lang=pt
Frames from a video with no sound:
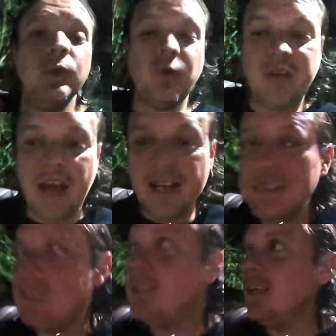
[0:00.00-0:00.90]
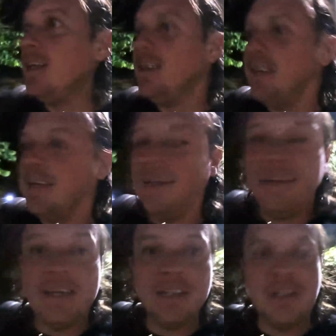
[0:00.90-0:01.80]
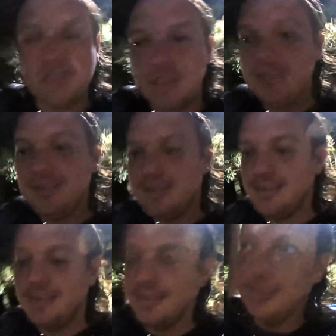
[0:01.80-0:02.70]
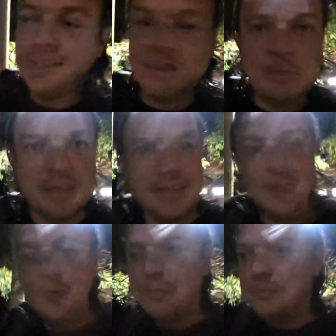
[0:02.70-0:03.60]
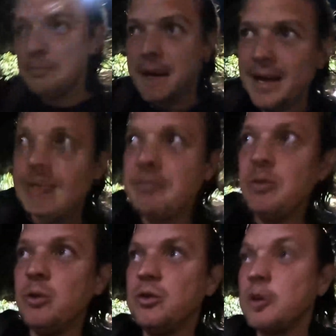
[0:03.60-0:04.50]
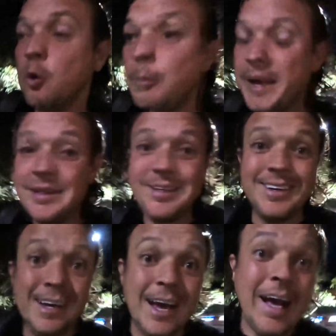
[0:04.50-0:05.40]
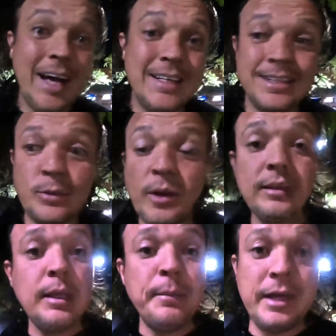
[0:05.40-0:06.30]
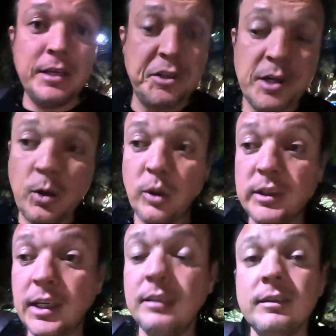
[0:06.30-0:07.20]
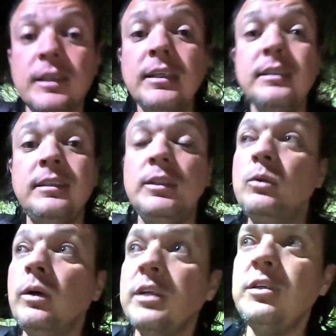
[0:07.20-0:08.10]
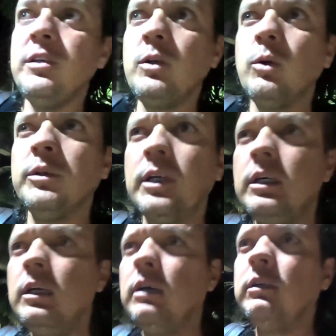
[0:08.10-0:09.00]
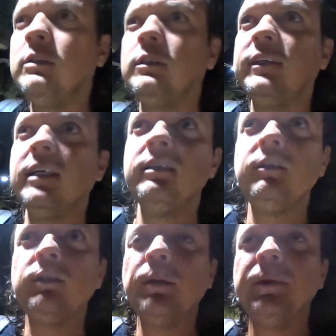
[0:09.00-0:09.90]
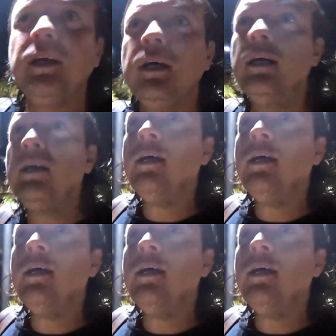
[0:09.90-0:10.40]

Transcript: Goiás e a gente tem esse passeio maravilhoso que começa às quatro da manhã a gente acordando, cinco horas a gente se encontra aqui, ó, para dar cinco da manhã,